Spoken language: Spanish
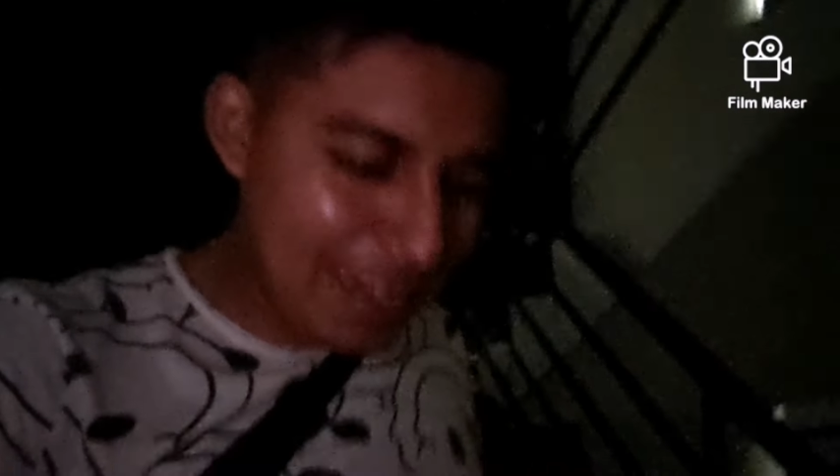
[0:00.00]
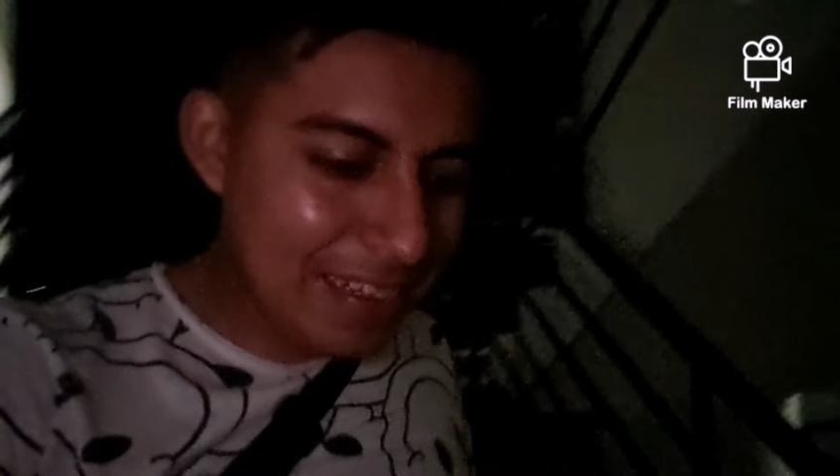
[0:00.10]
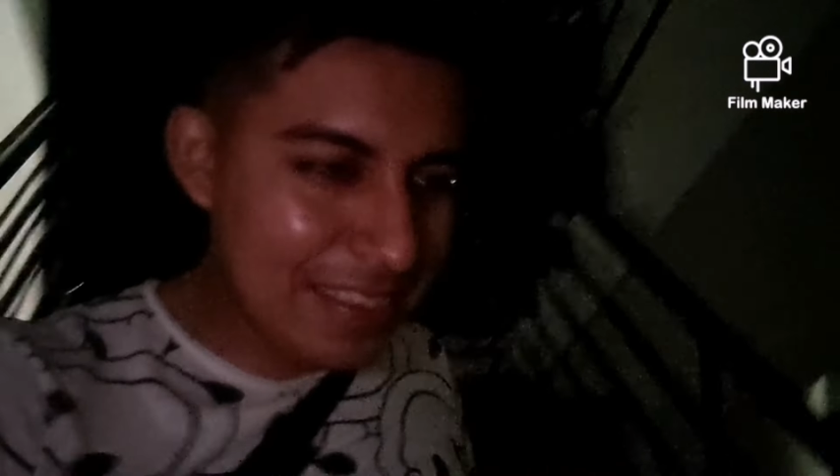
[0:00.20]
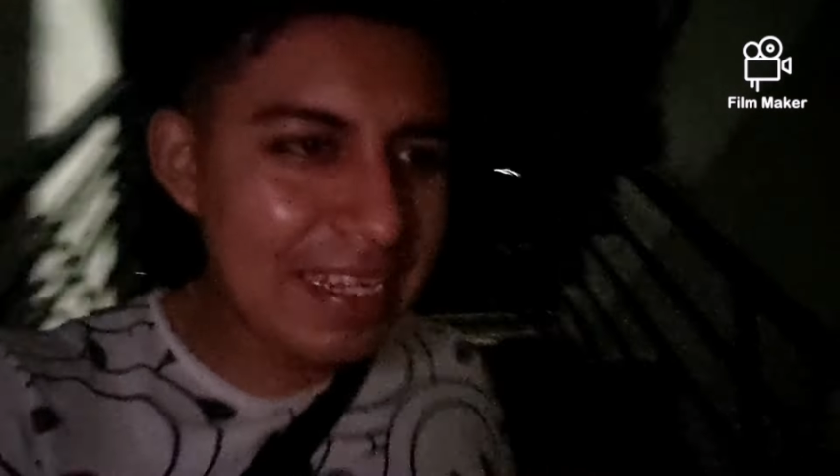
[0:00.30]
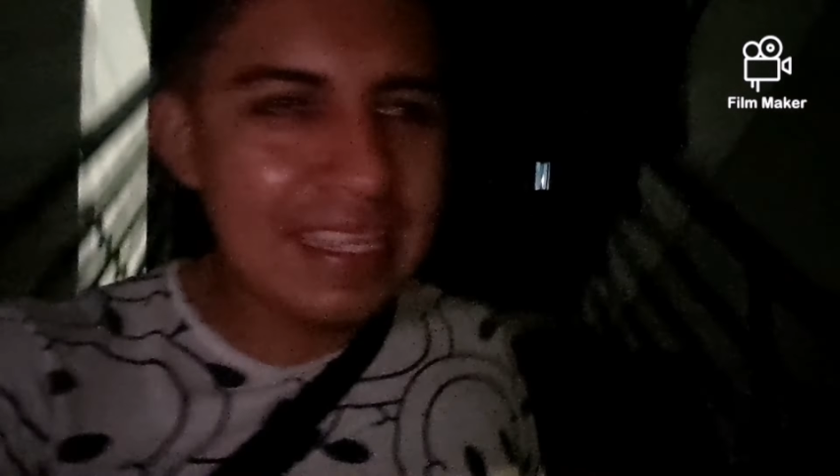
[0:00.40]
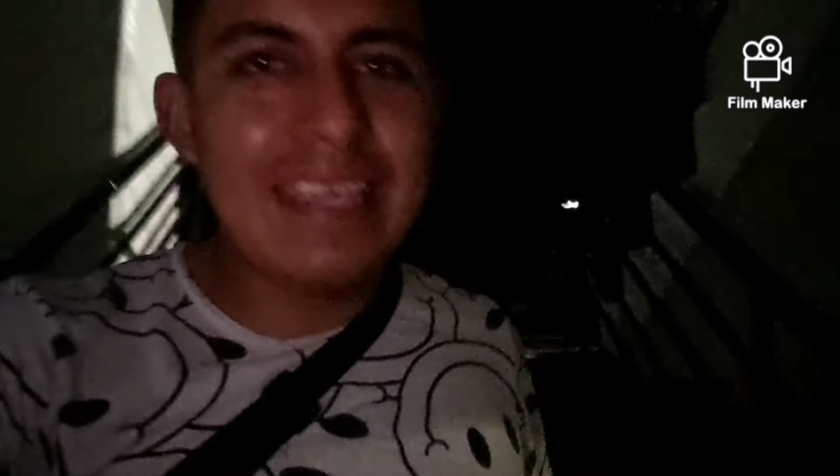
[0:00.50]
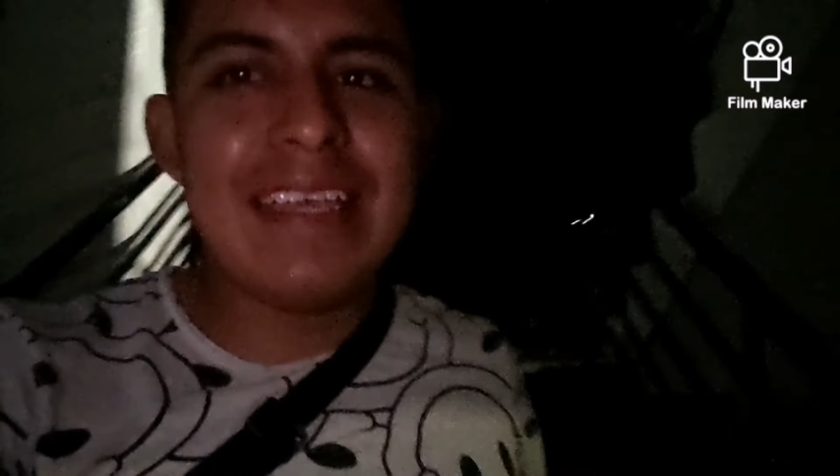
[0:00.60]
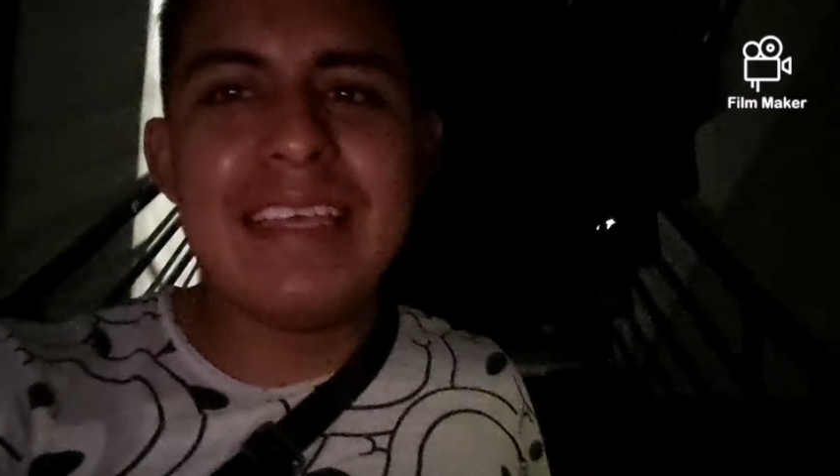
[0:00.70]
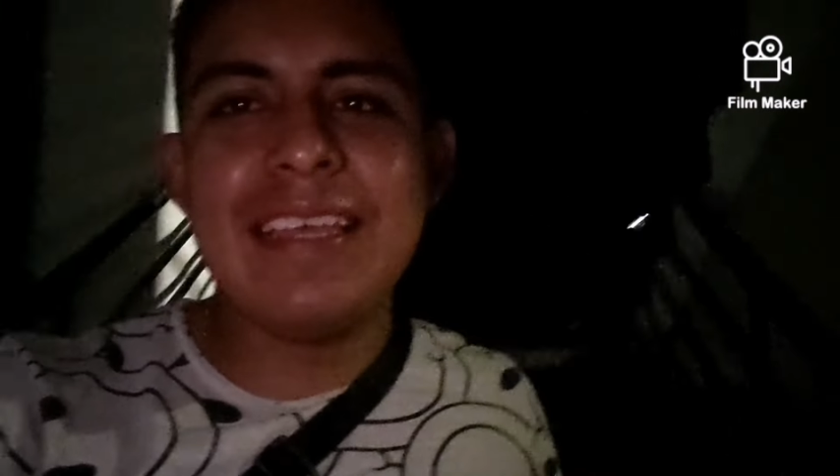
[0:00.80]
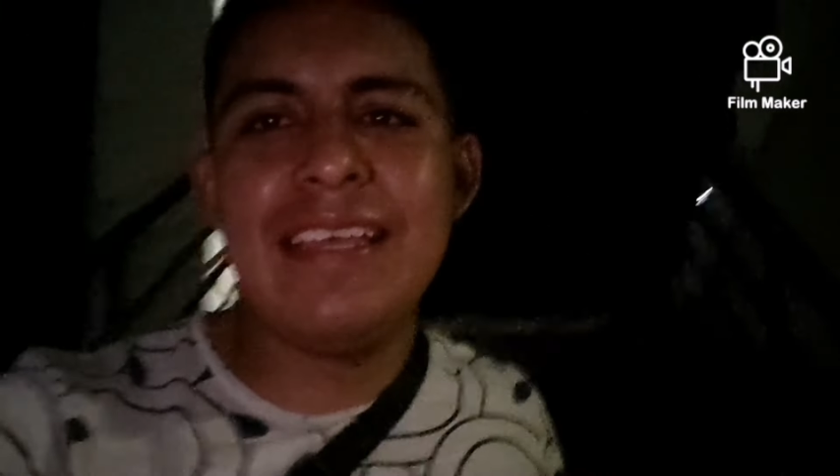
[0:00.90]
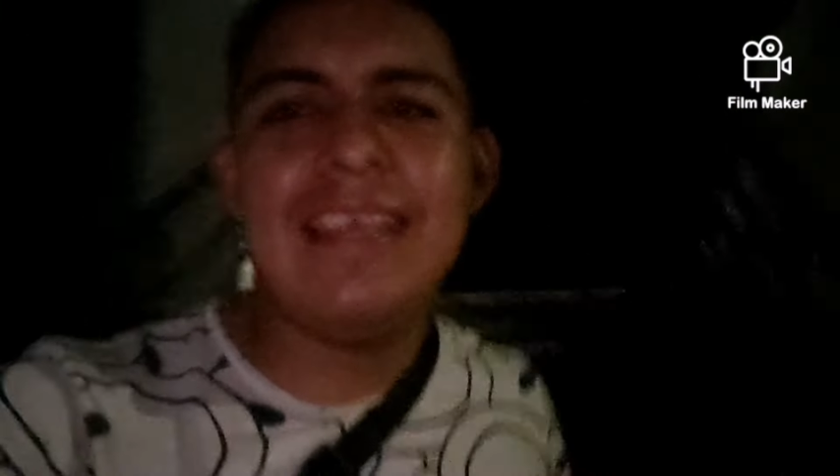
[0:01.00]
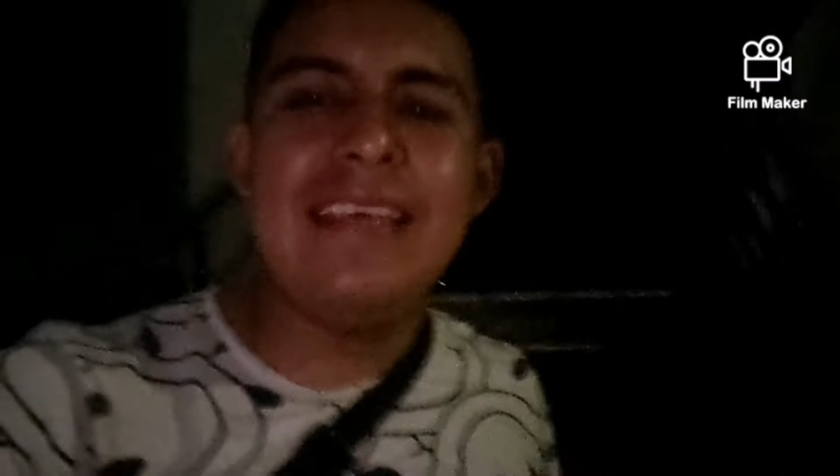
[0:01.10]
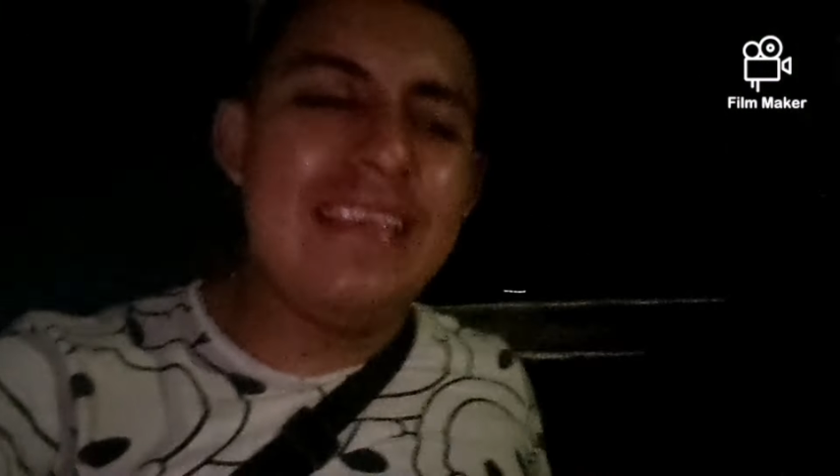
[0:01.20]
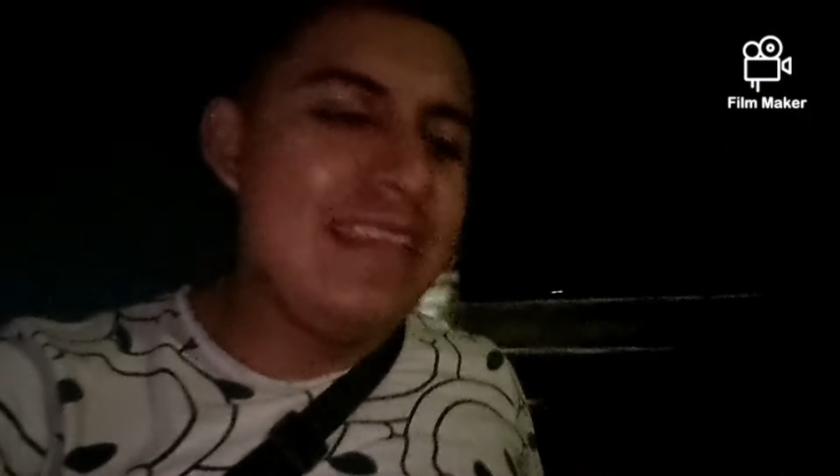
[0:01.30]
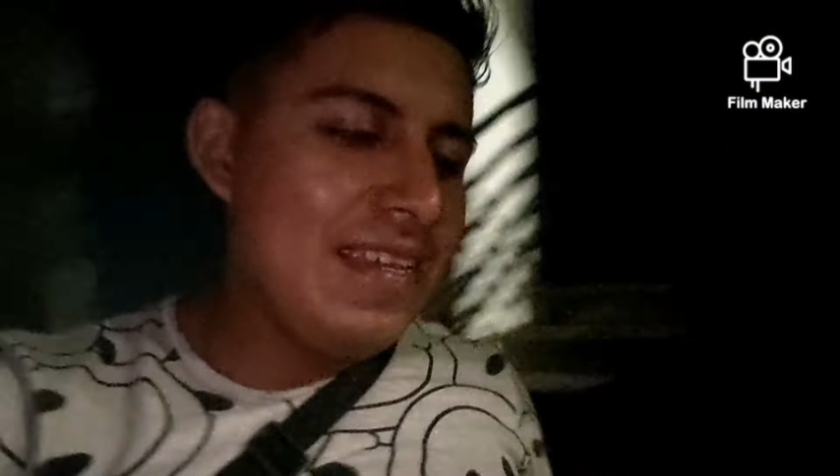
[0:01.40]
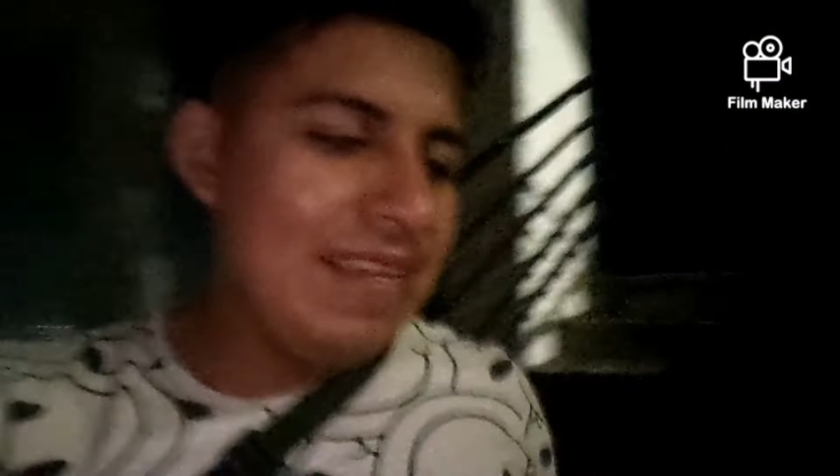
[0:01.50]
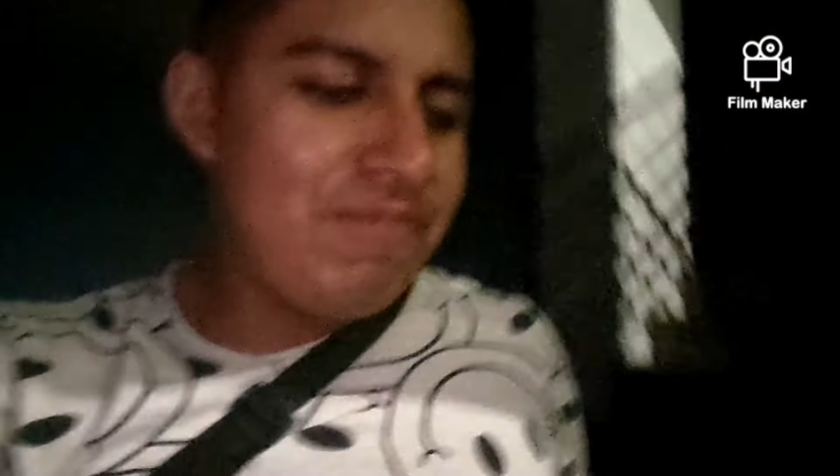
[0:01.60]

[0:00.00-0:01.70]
desde Guadalajara hasta aquí.